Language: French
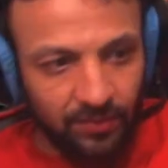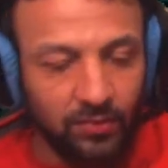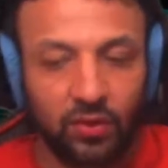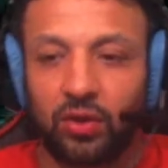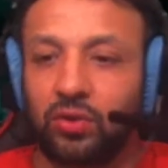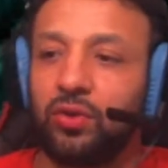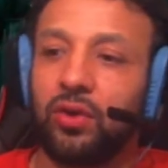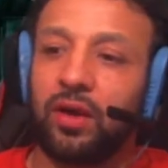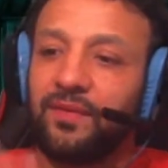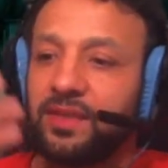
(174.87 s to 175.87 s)
Donc
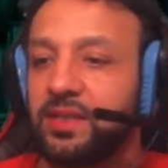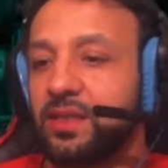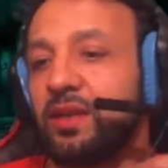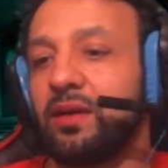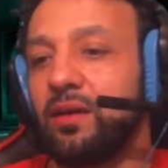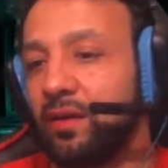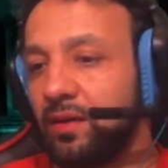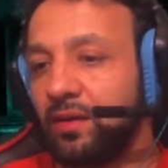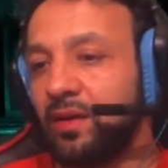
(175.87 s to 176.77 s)
le, en fait, c'est euh,